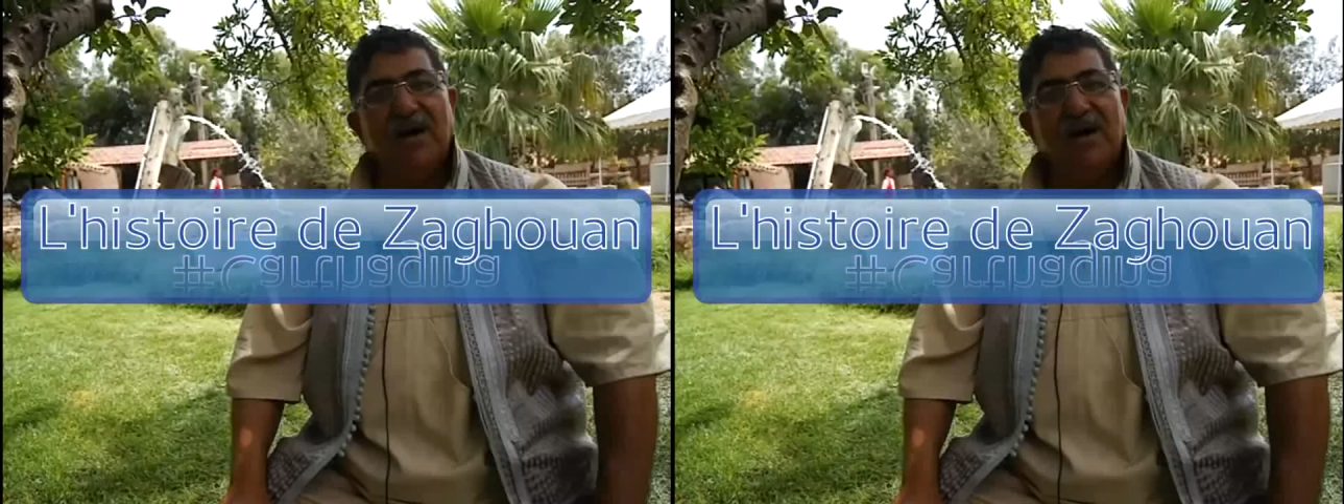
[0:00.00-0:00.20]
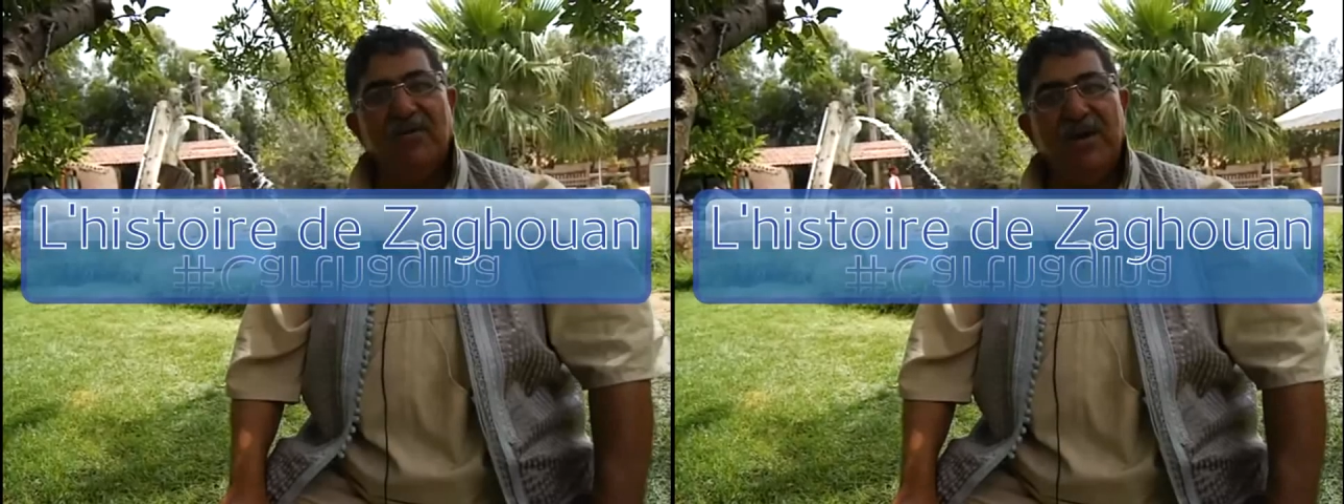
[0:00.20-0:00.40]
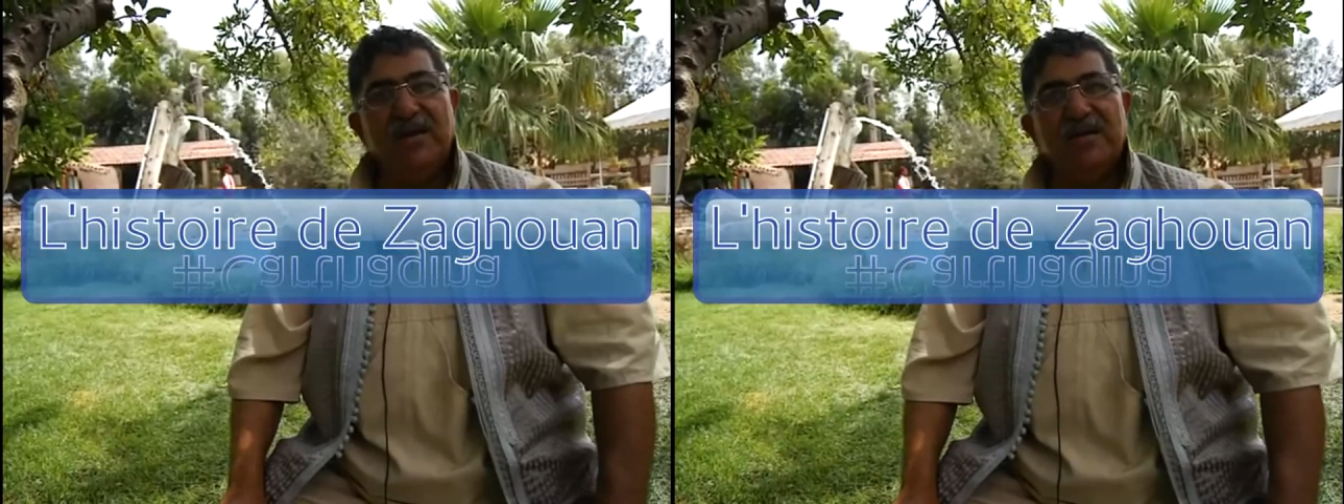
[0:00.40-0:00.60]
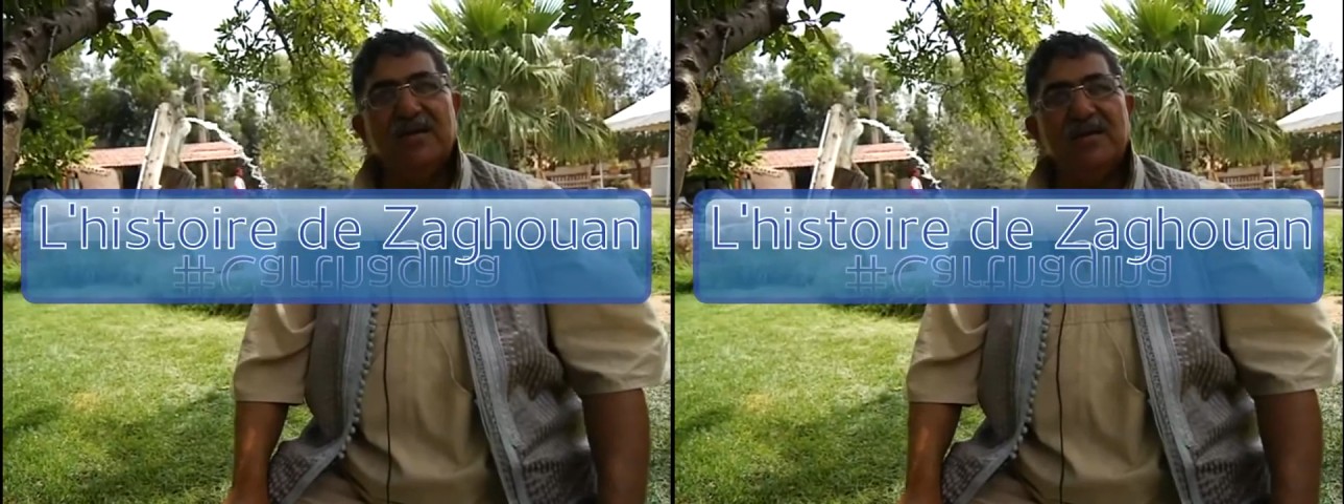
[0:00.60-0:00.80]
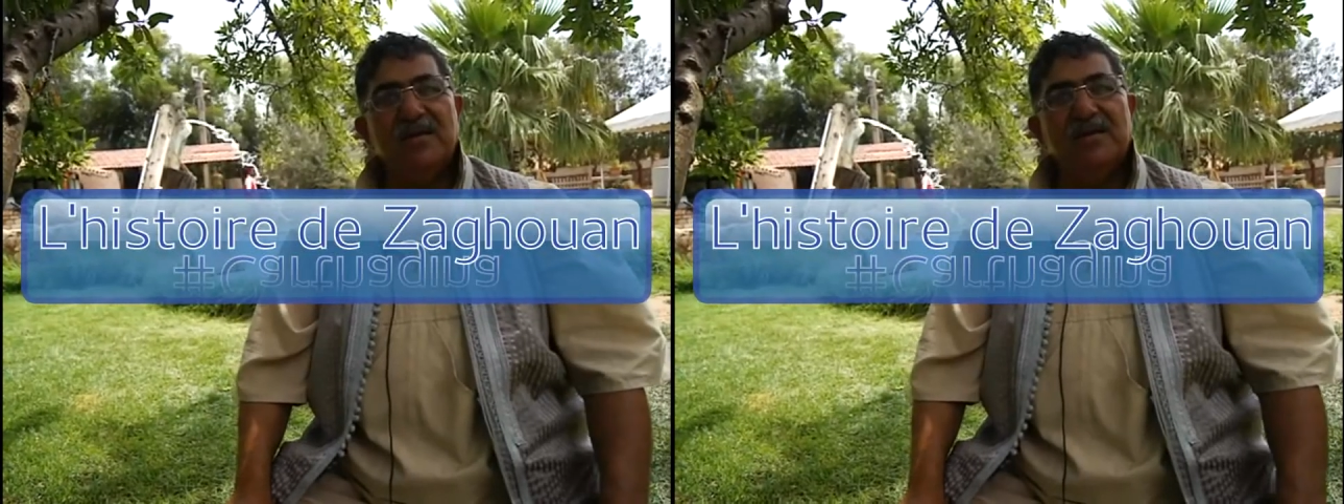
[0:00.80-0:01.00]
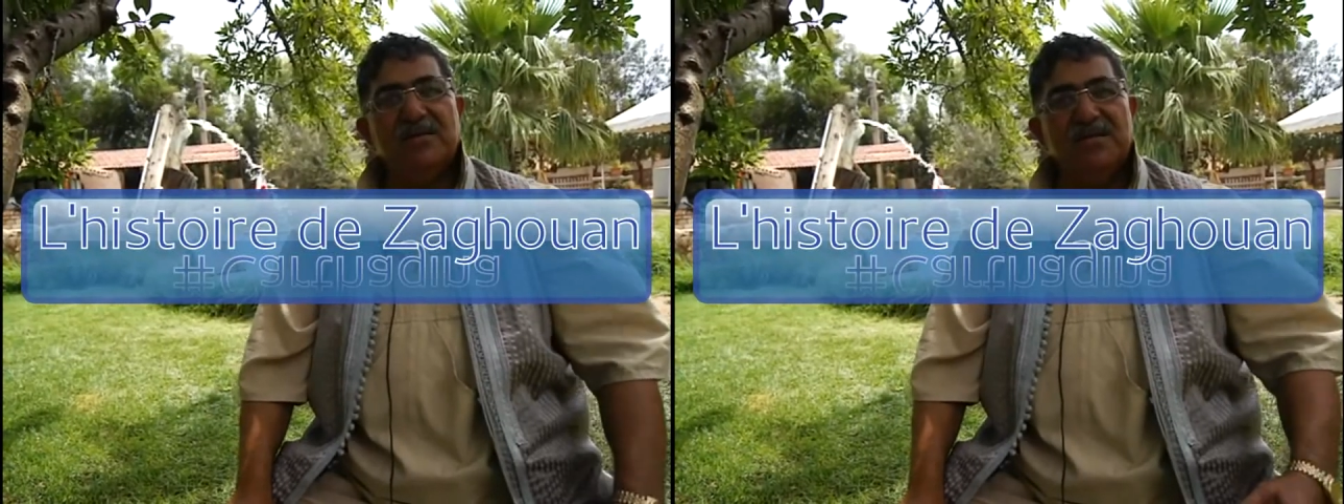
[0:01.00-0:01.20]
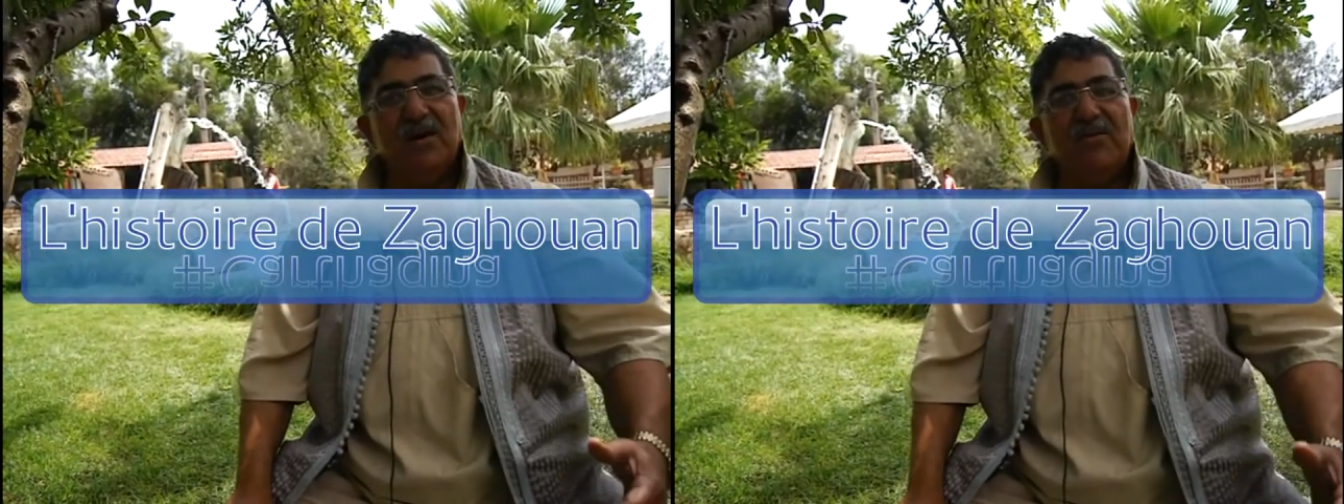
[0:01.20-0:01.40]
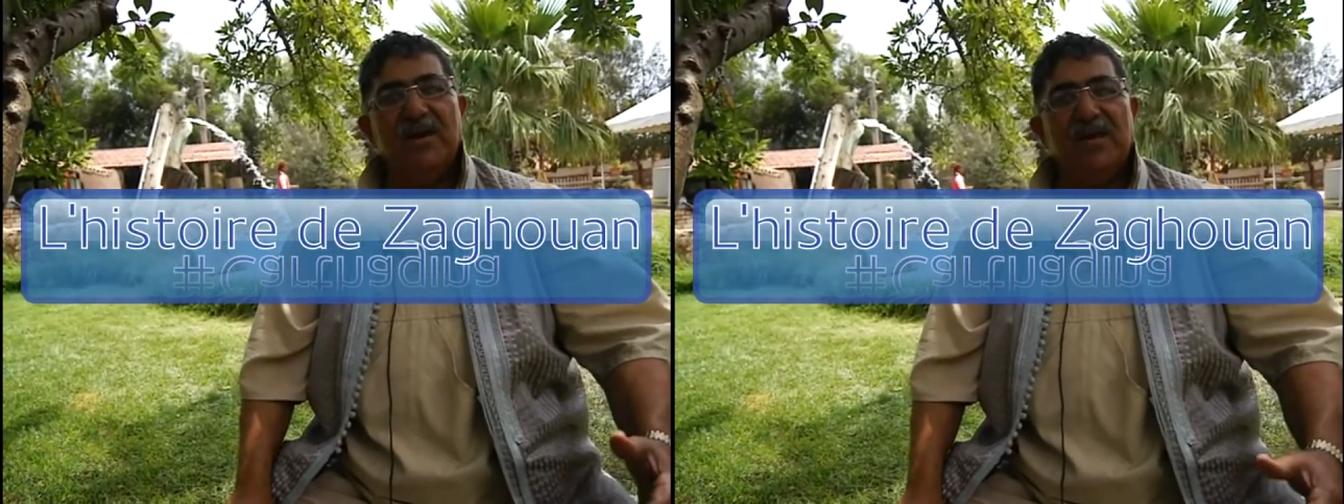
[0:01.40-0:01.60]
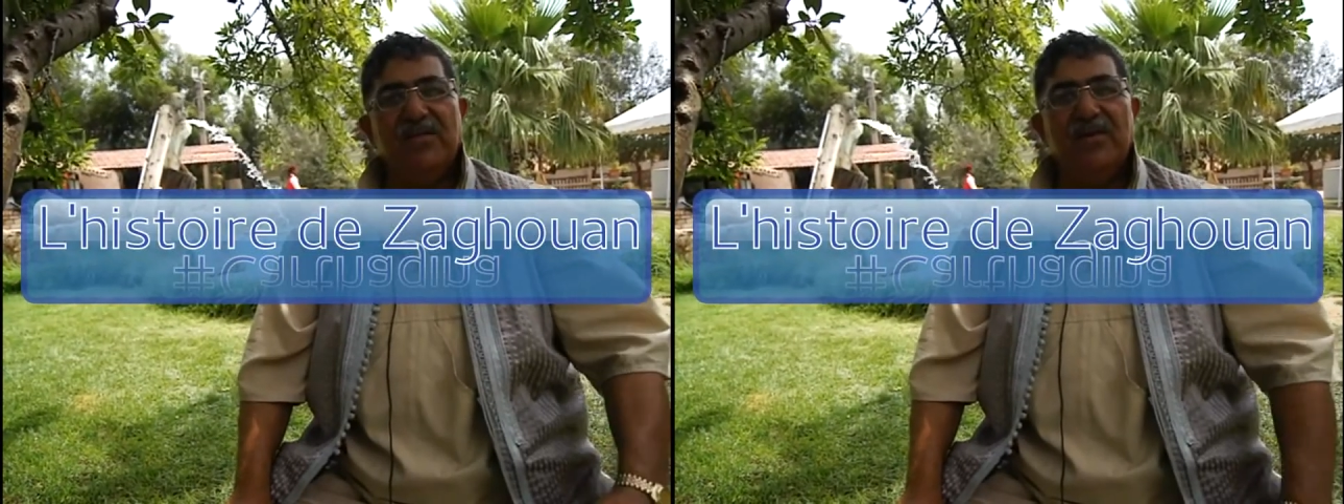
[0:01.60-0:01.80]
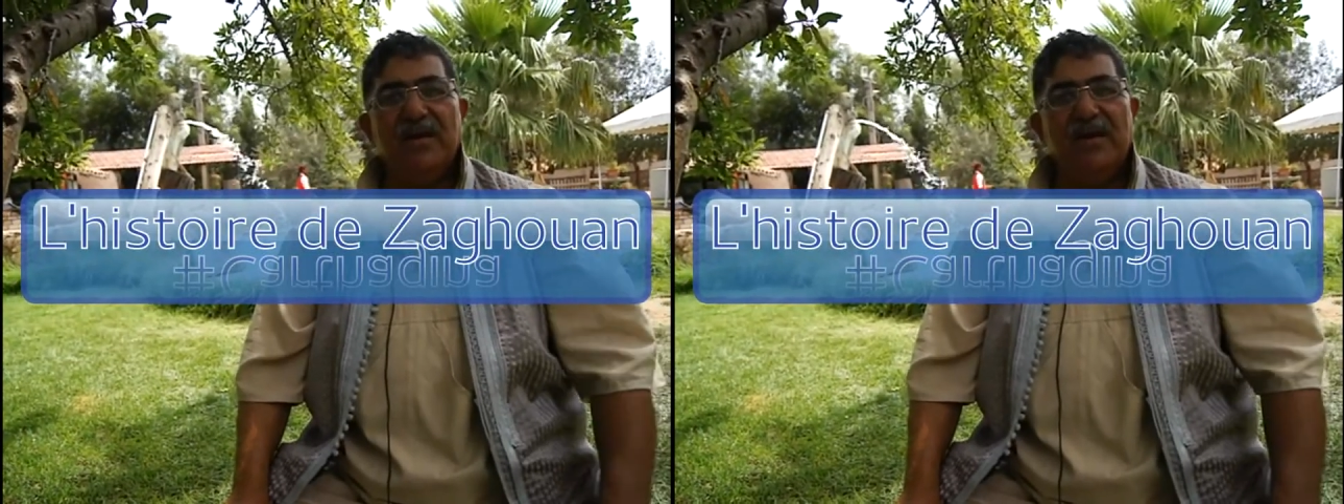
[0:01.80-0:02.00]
سهوان سهوان هذه